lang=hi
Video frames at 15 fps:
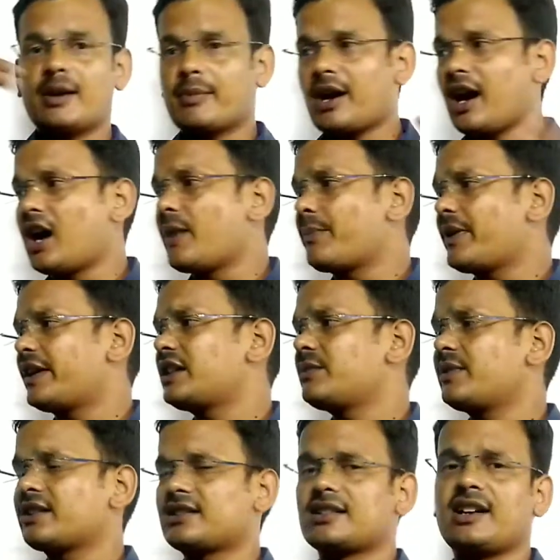कहाँ पानी
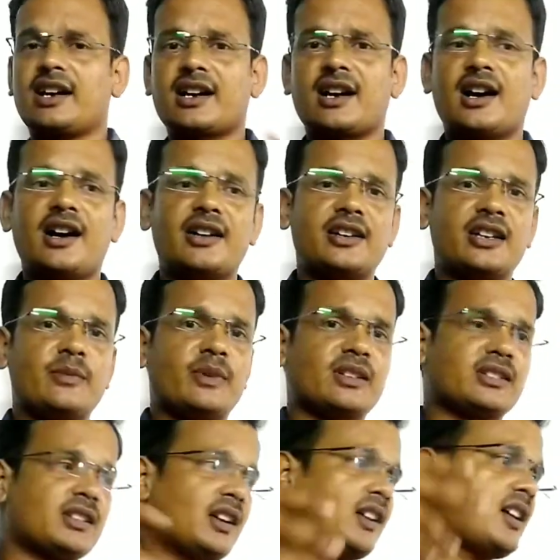बरस रहा है कहाँ नहीं
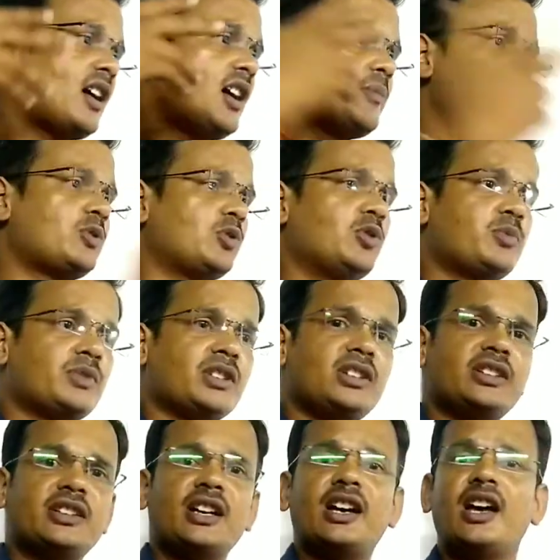बरस रहा कहाँ पे धूप के
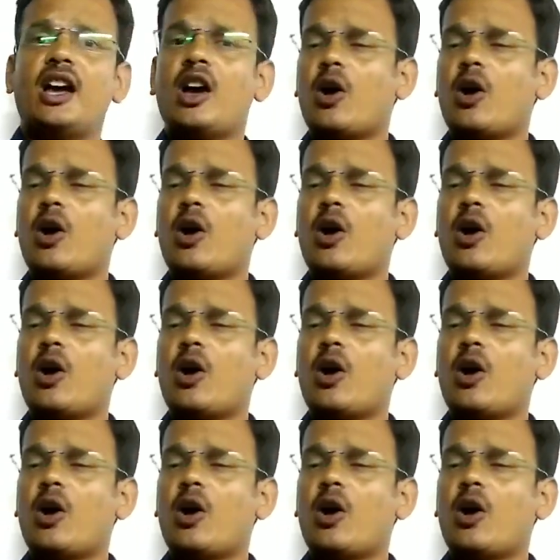लिए